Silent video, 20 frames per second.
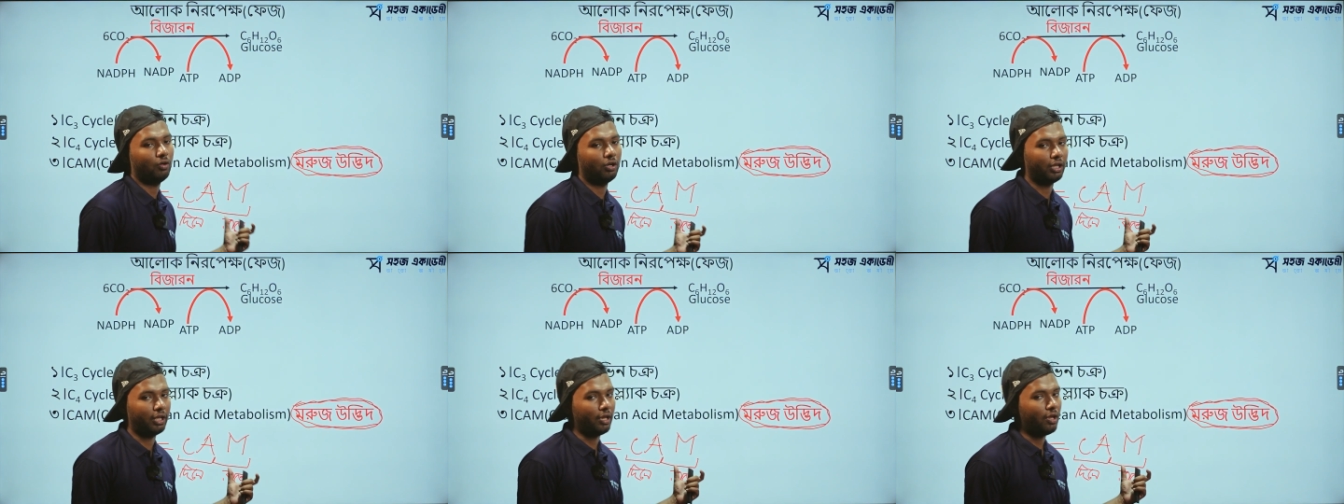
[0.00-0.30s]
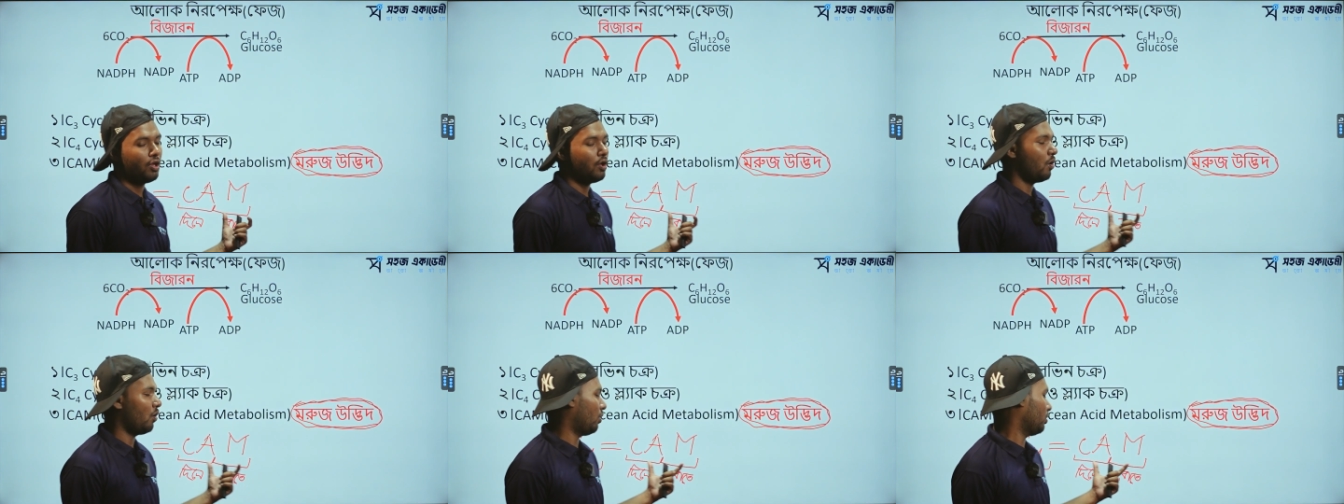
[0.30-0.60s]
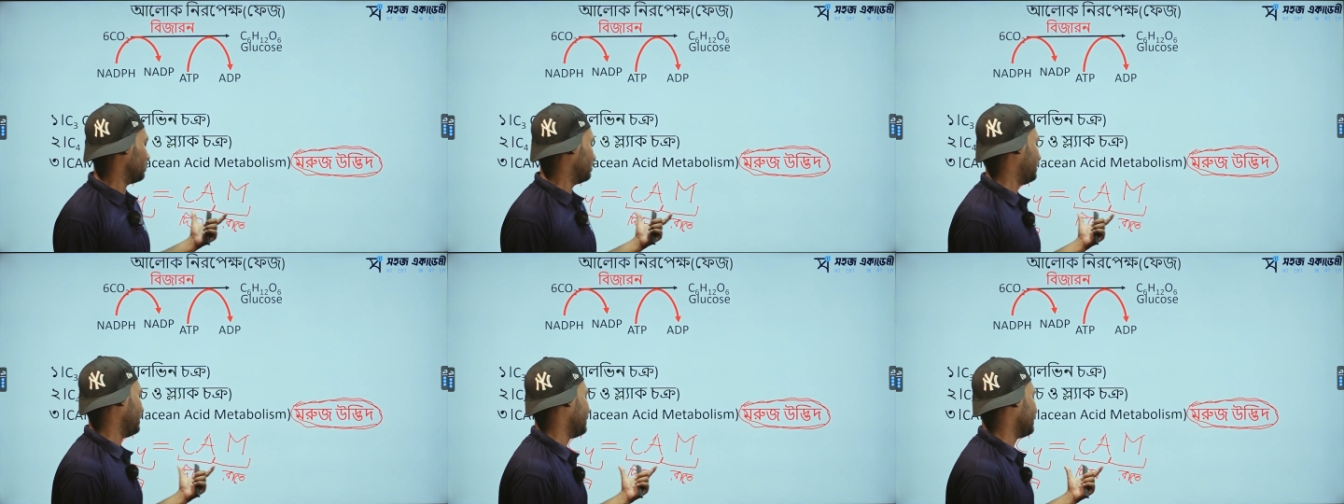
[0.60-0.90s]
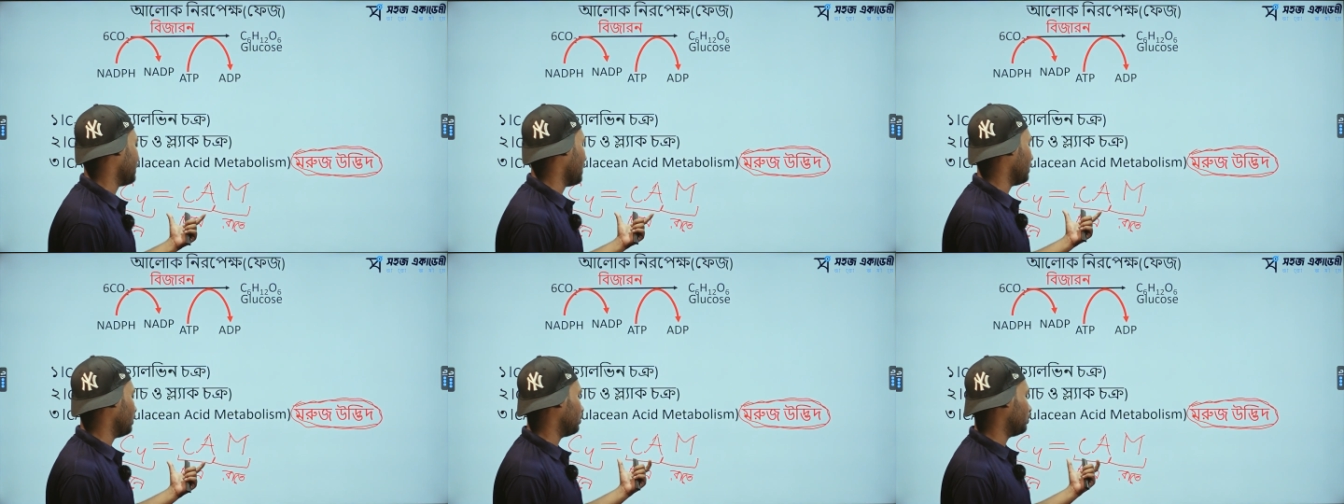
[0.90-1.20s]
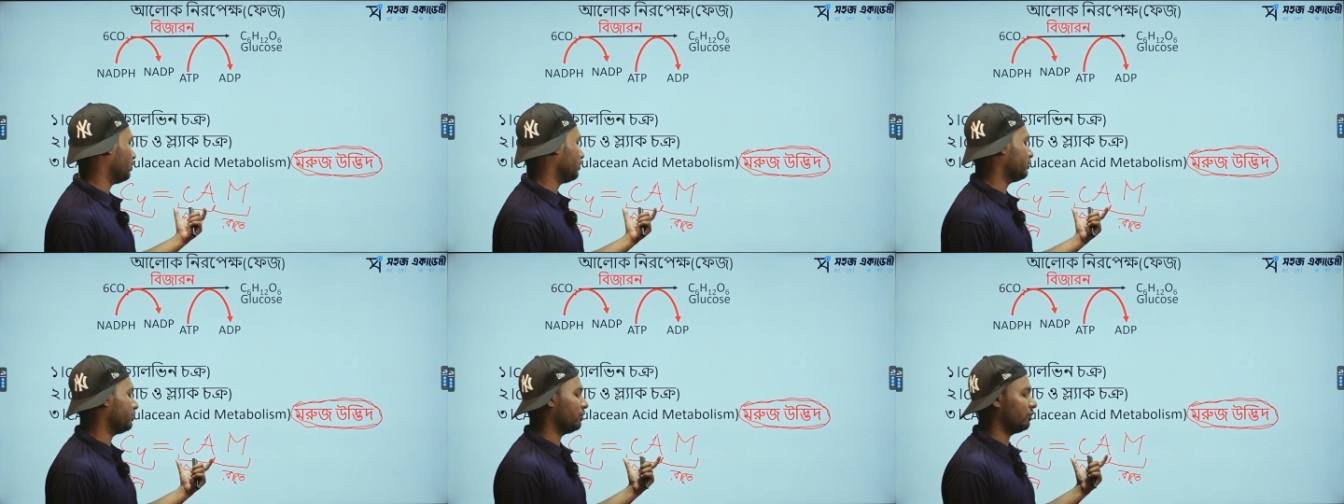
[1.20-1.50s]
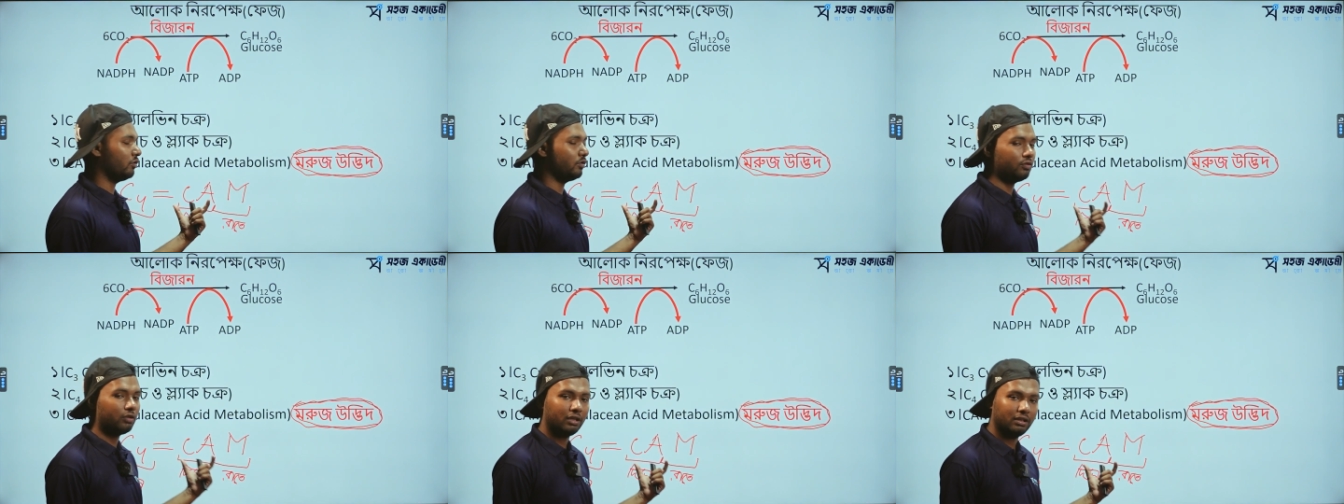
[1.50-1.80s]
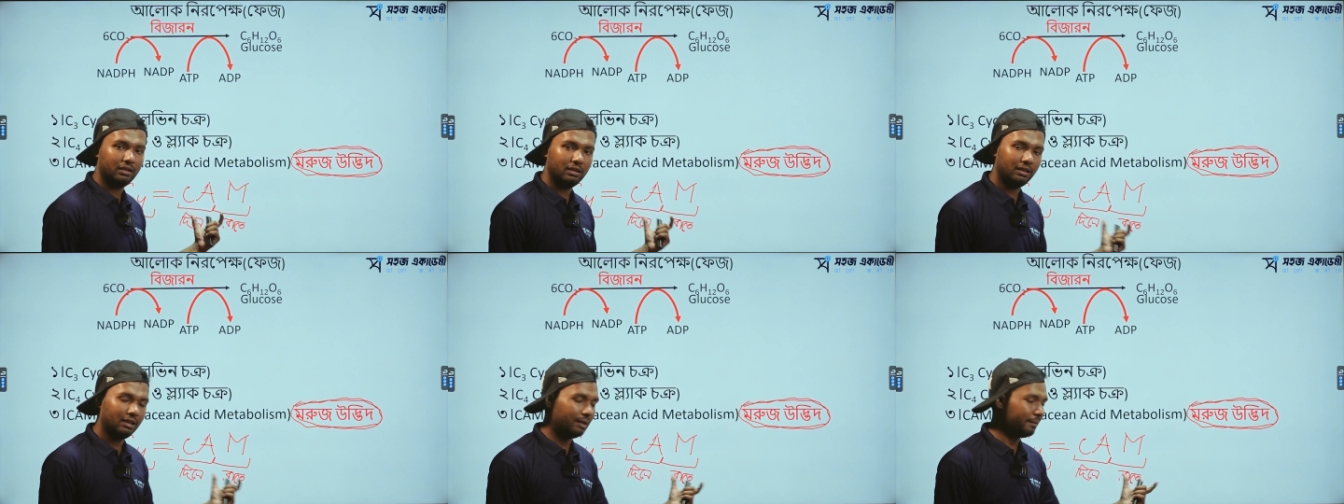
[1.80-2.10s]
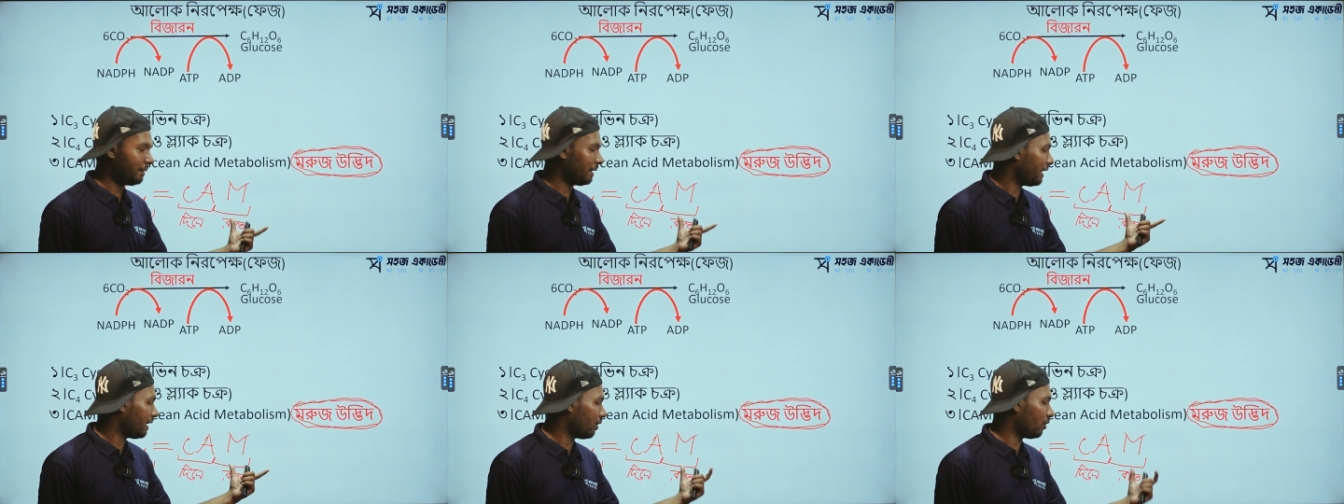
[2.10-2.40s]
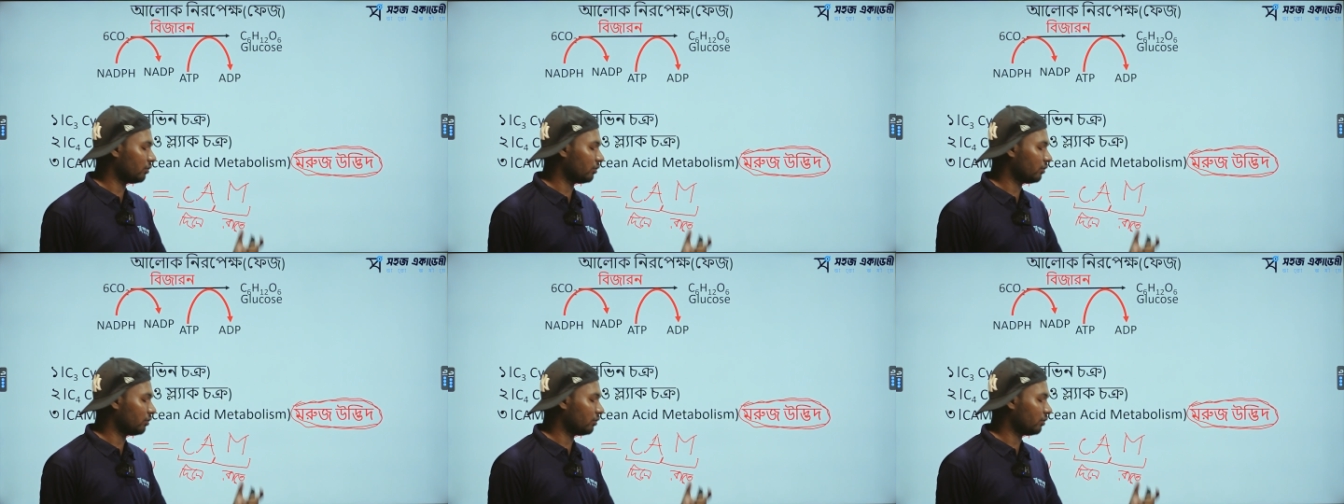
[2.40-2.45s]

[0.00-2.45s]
করে অর্ধেক সালোক সংশ্লেষণ করে দিনের বেলা